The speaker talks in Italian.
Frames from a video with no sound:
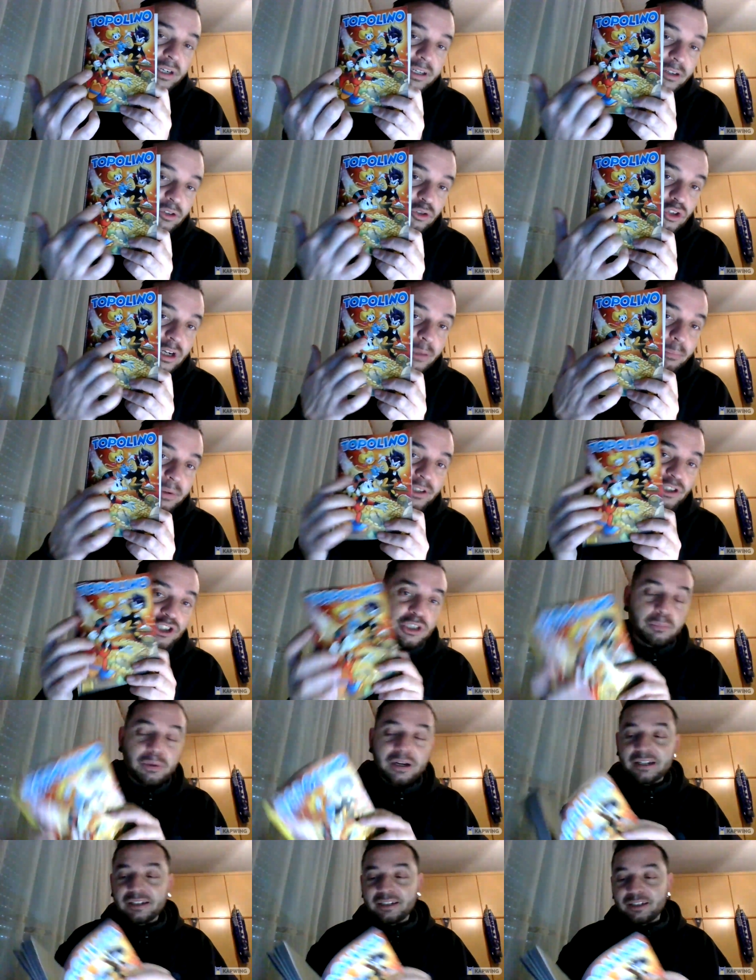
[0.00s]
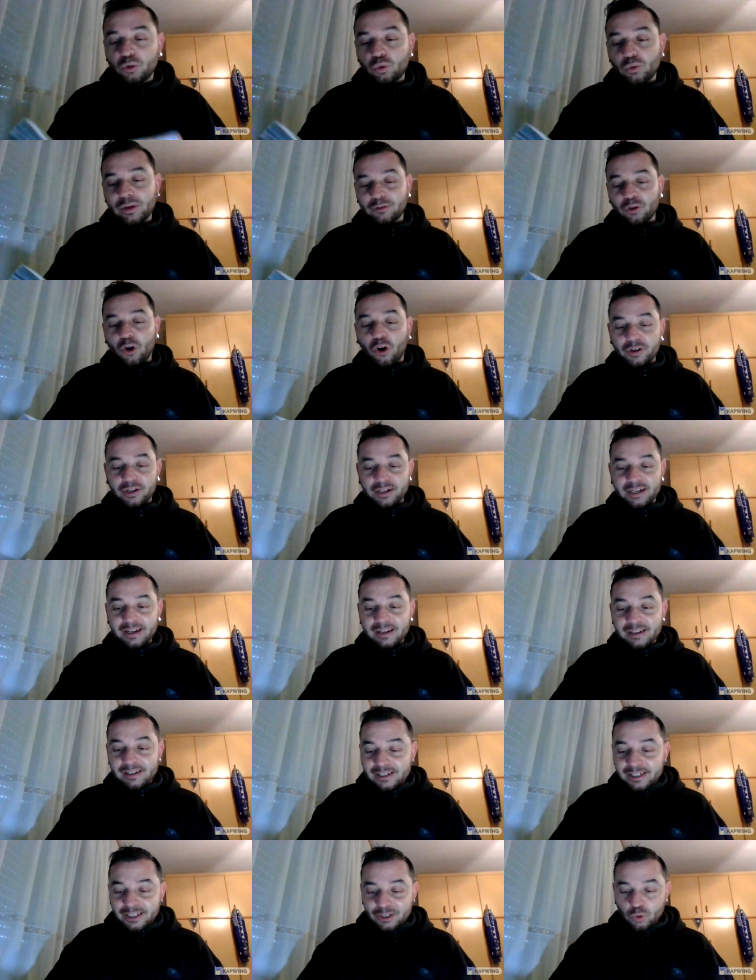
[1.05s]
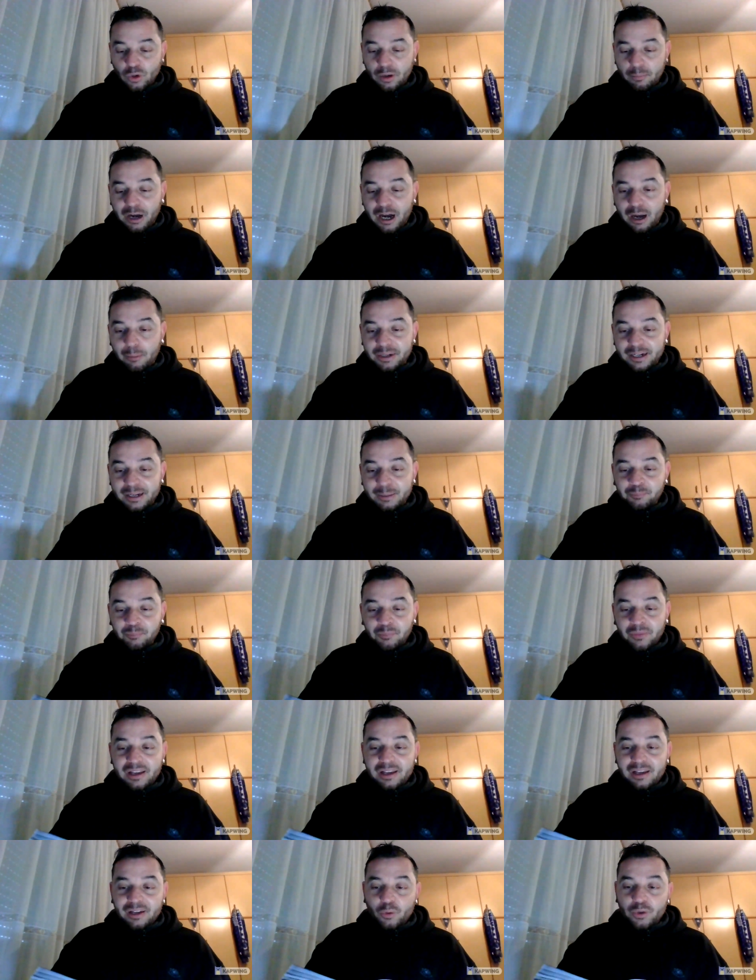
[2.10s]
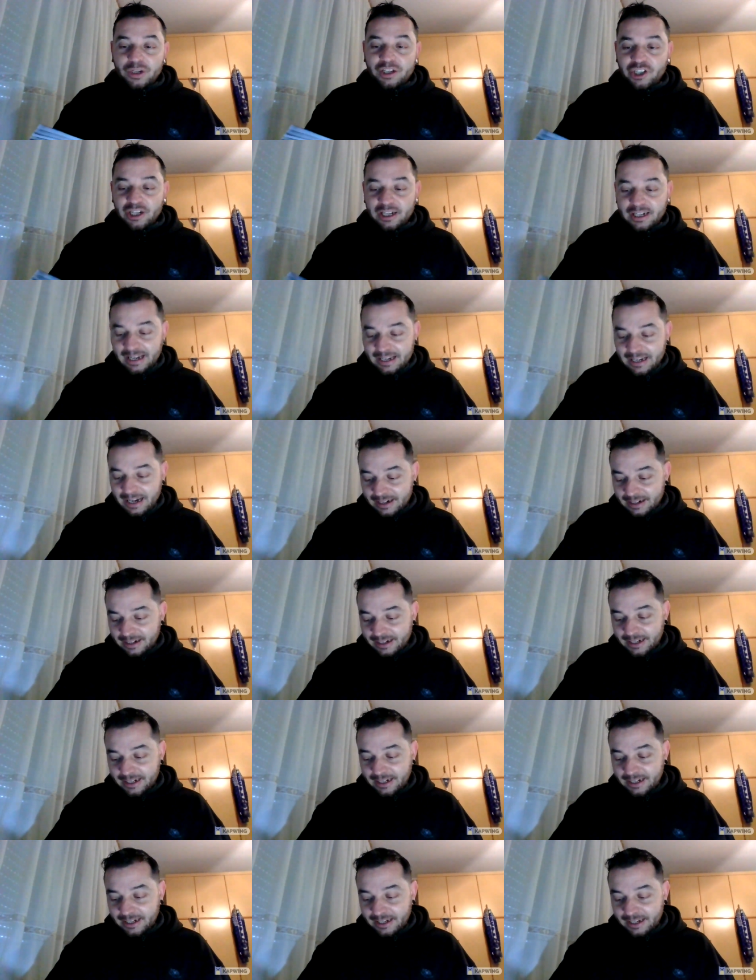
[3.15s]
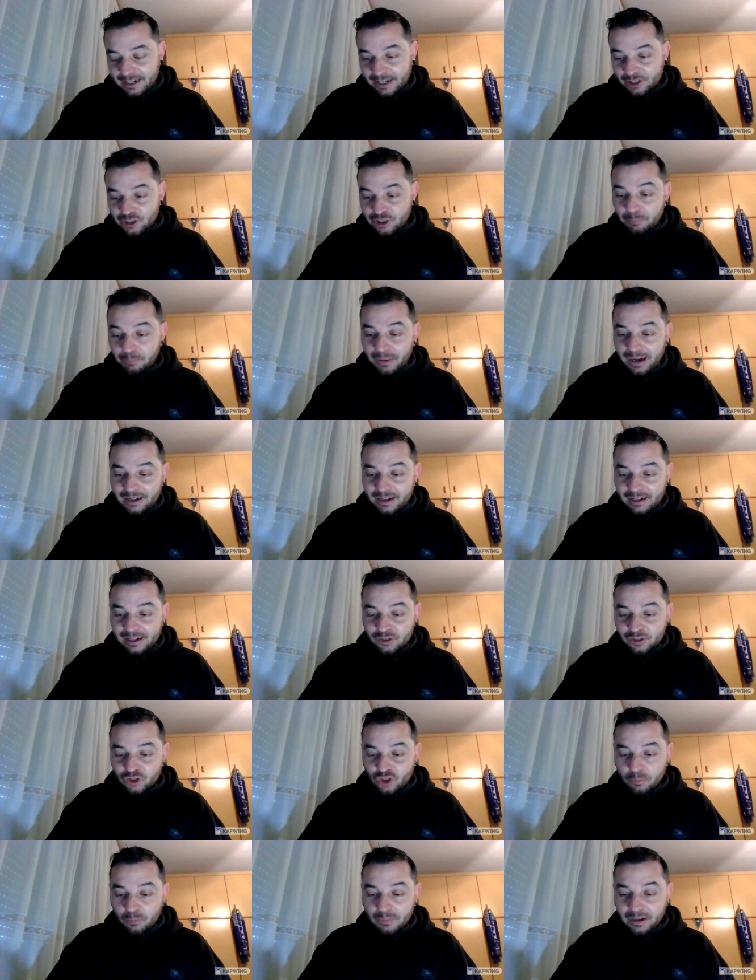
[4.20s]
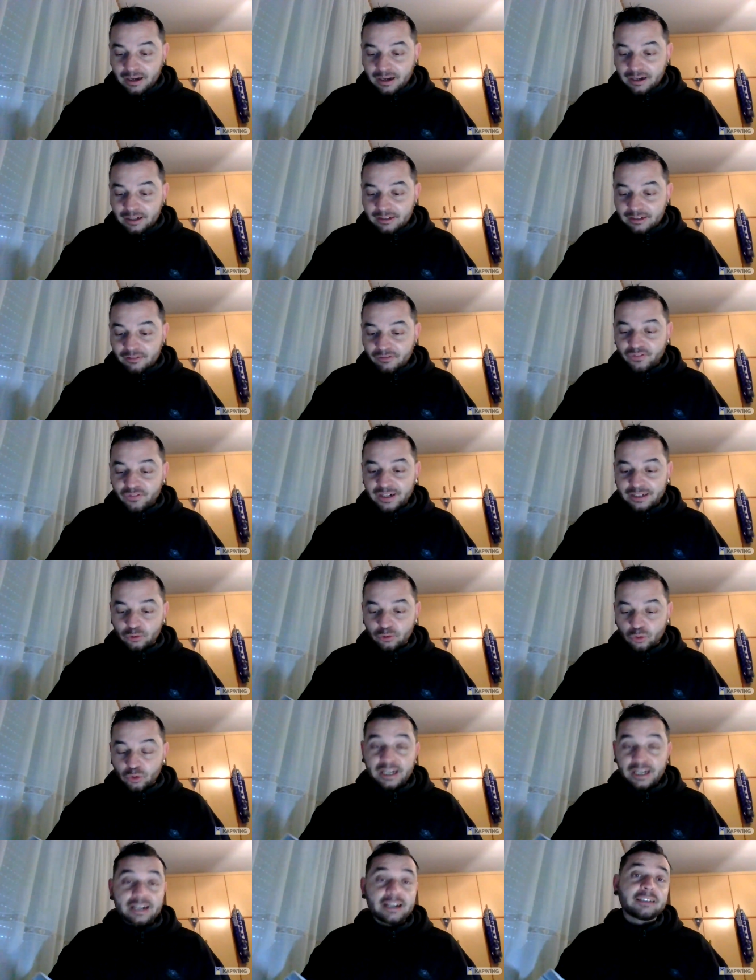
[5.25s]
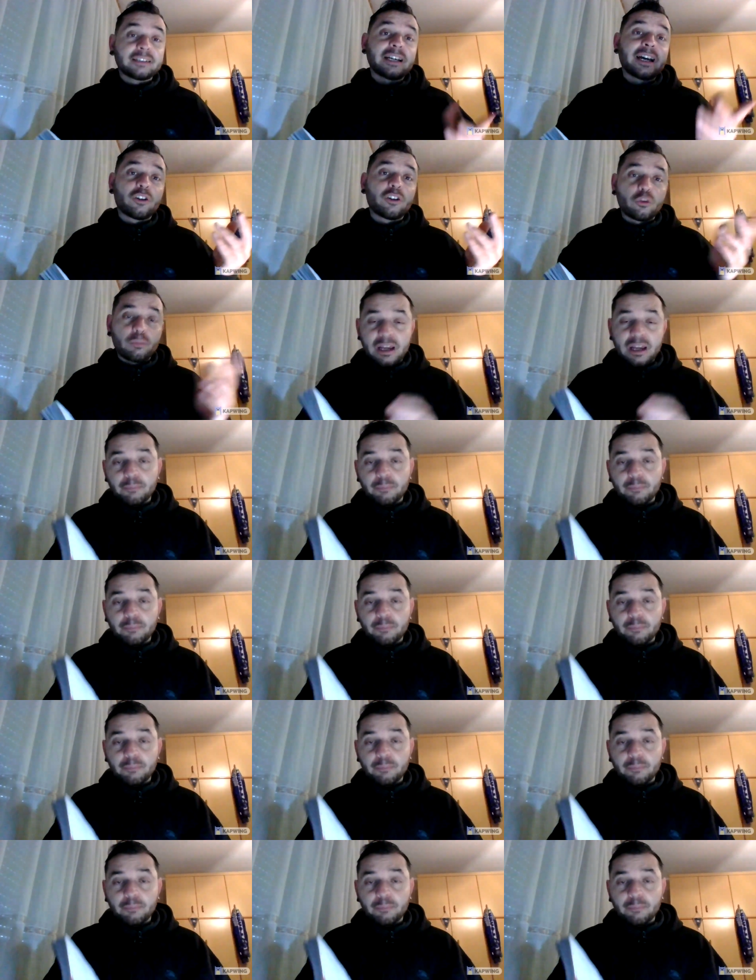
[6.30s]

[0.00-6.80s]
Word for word: nella storia principale di due donne, due papere, quindi c'è Gaia Righini che ci parla insomma del fatto che Natale ormai è